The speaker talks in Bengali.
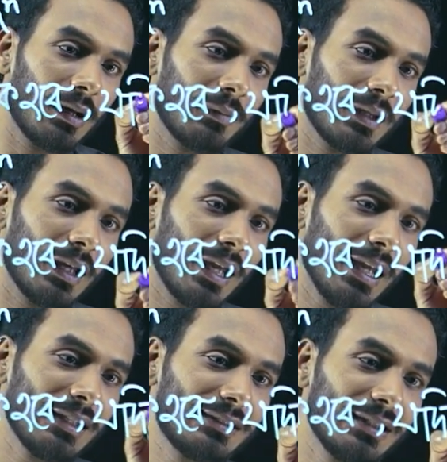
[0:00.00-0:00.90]
আমি
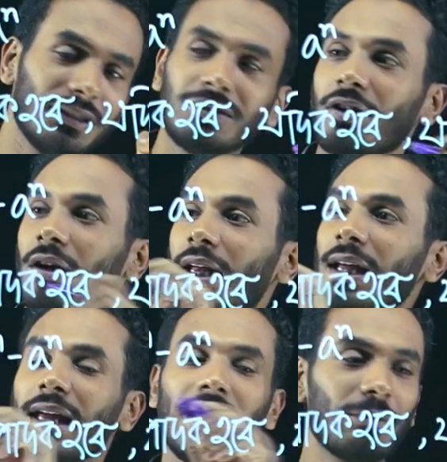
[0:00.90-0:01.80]
এক্স এর স্থলে
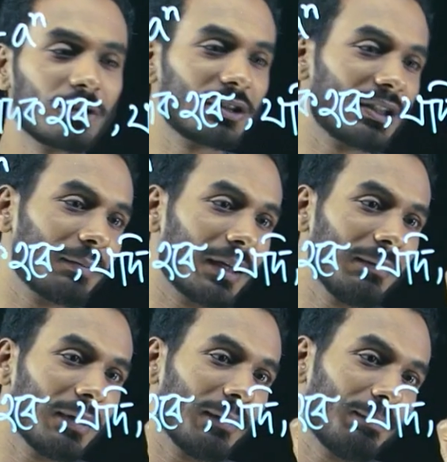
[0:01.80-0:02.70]
এ বসাতে পারি
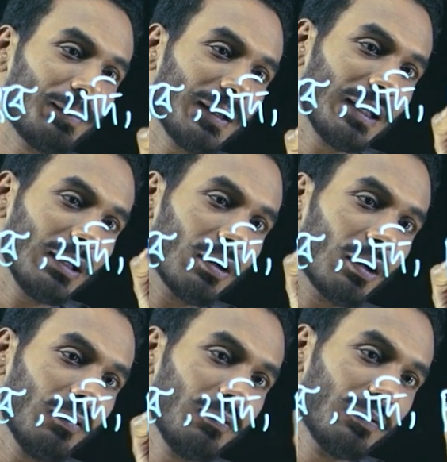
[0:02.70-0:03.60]
মানে পি
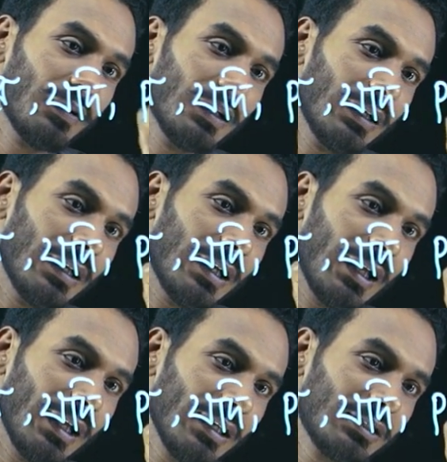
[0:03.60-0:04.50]
অফ
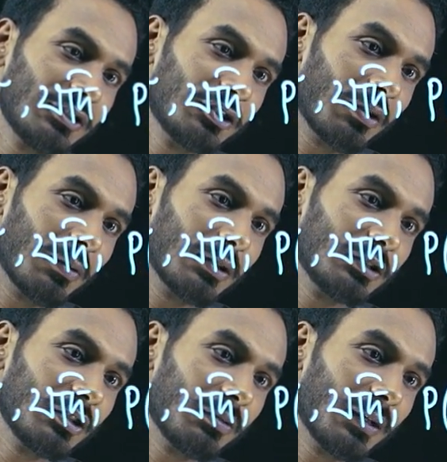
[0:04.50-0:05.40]
এক্স সমান
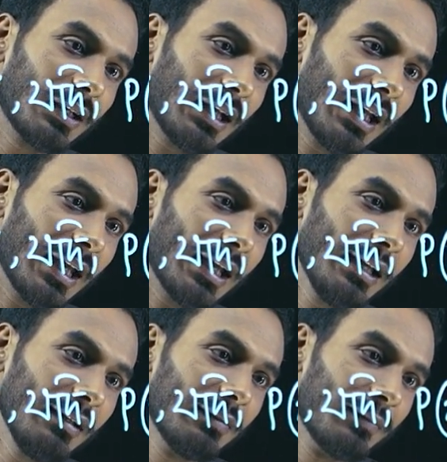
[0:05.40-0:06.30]
সমান এ
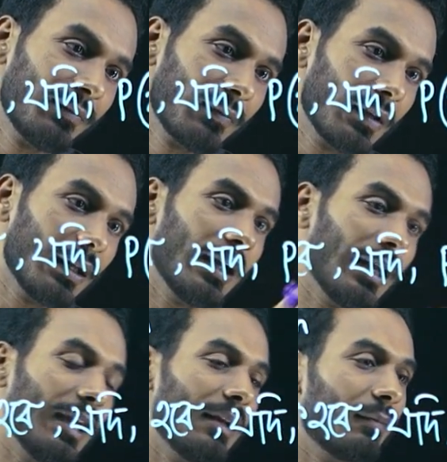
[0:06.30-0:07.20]

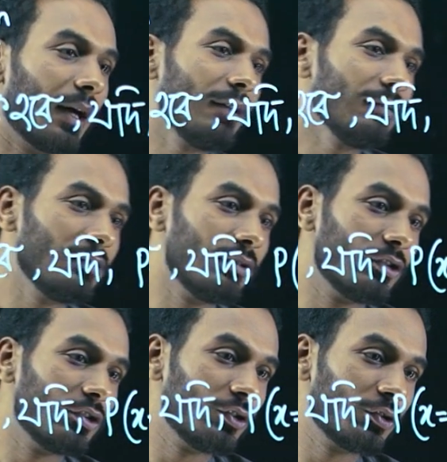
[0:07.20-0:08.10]
এর মান
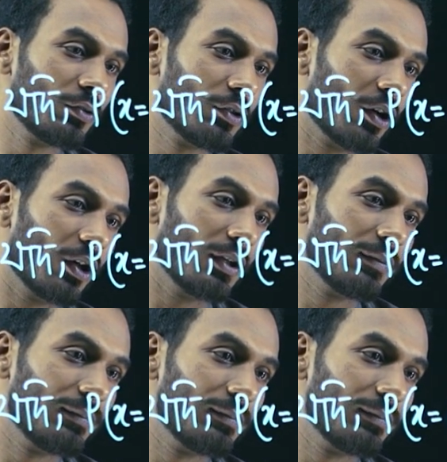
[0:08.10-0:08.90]
শূন্য হয়